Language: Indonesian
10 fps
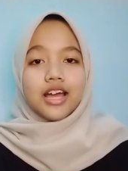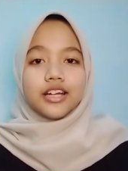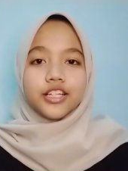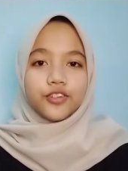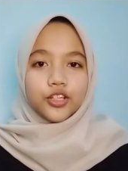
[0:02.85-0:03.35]

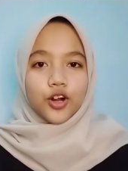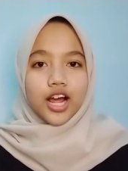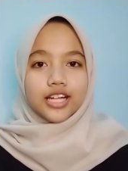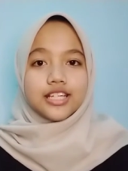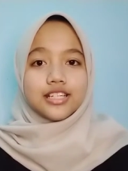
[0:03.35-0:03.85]
Di video
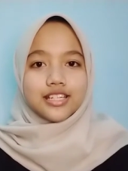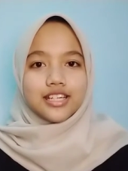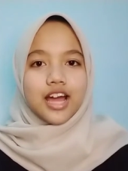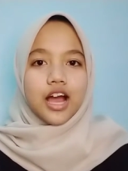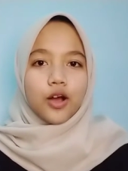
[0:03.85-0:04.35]
kali
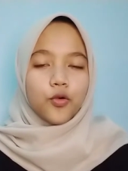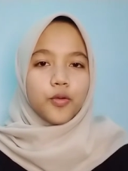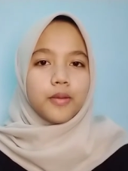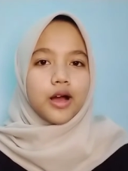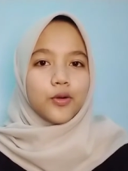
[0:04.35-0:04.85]
ini aku
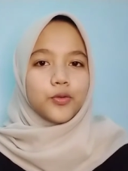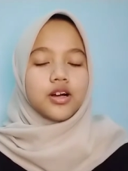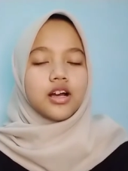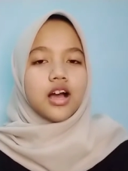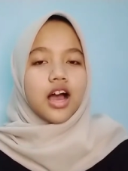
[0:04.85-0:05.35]
mau
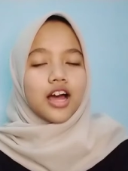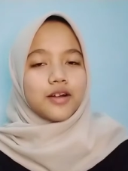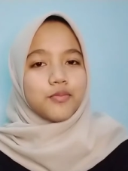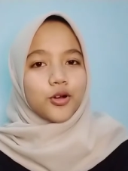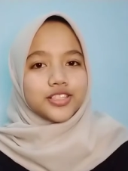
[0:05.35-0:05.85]

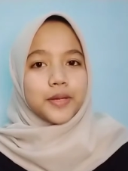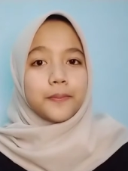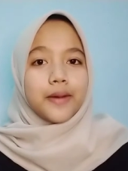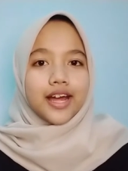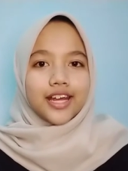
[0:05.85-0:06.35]

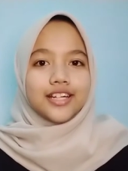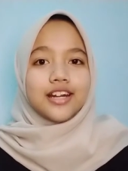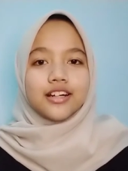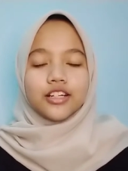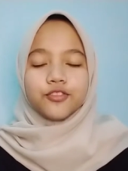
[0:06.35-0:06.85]
unboxing pakai
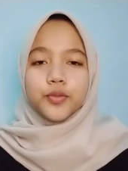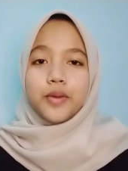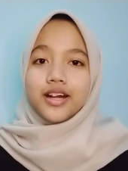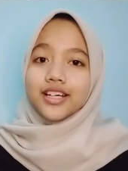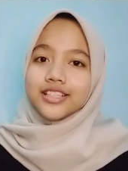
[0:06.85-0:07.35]
dan review
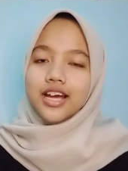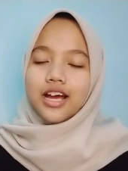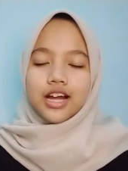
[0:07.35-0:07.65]
barangnya.